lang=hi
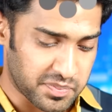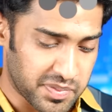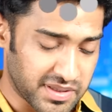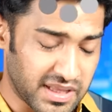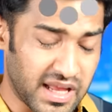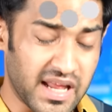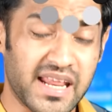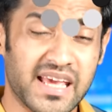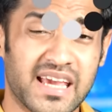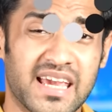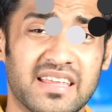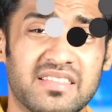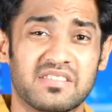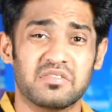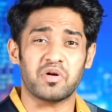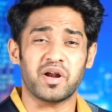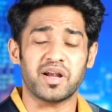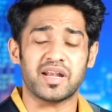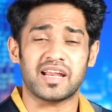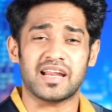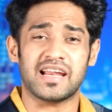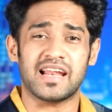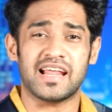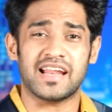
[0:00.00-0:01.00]
पता नहीं कितवा
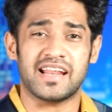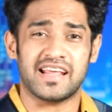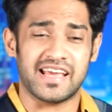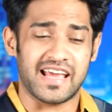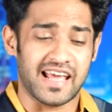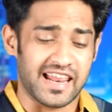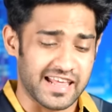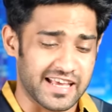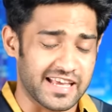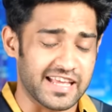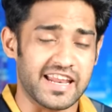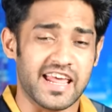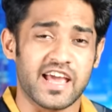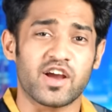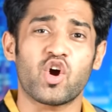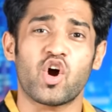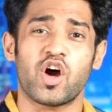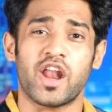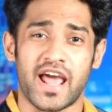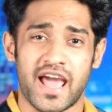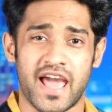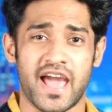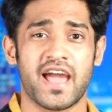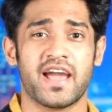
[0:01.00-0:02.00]
ट्रेलर है लेकिन एक
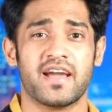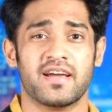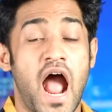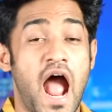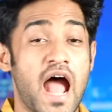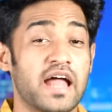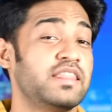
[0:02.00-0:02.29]
और आया है